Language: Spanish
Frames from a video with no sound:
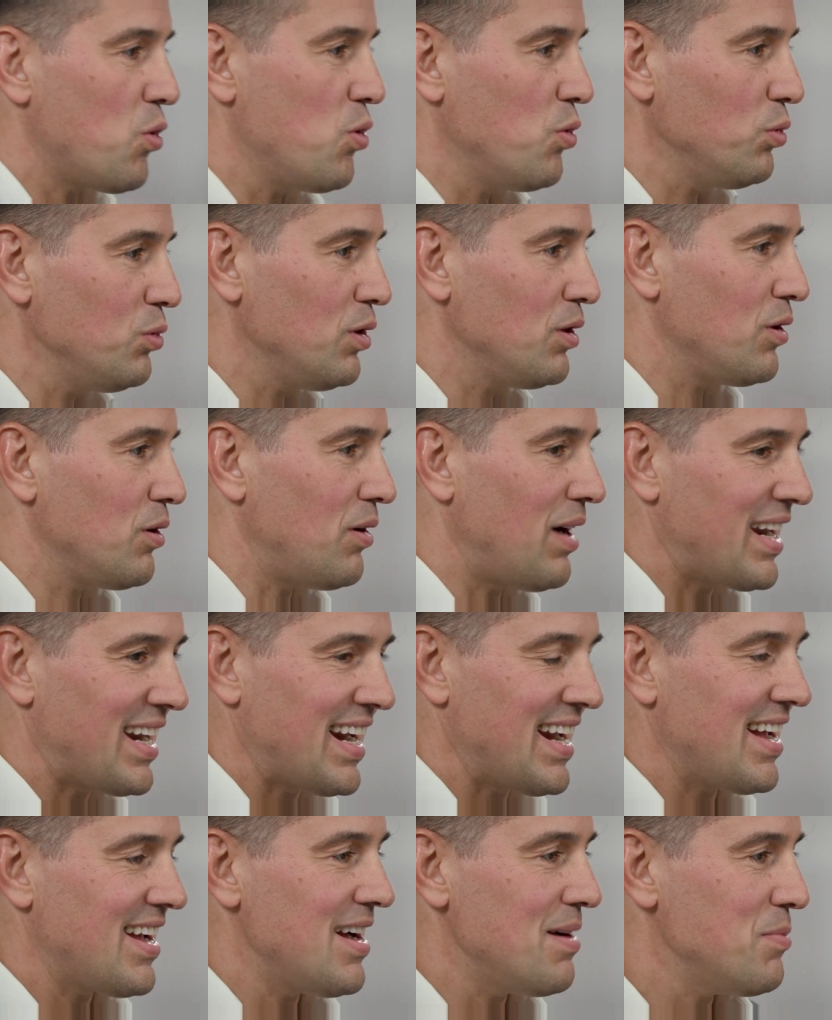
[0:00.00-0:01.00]
juntos,
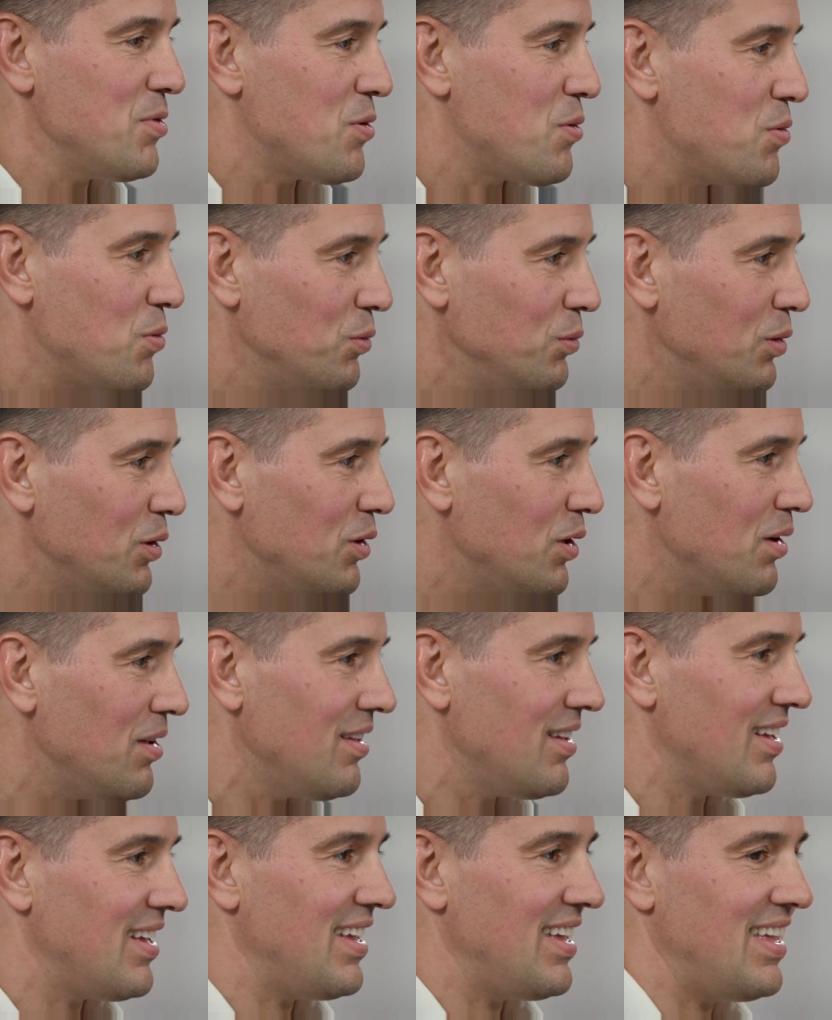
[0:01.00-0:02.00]
arrancamos
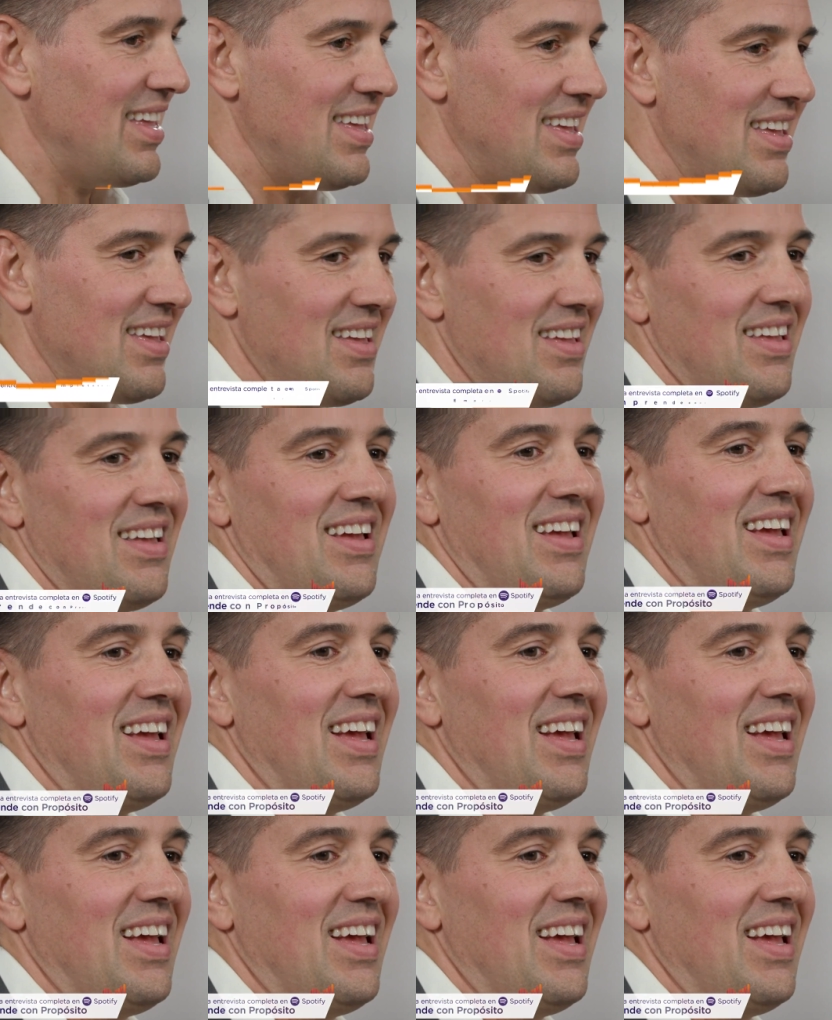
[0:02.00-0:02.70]
juntos y,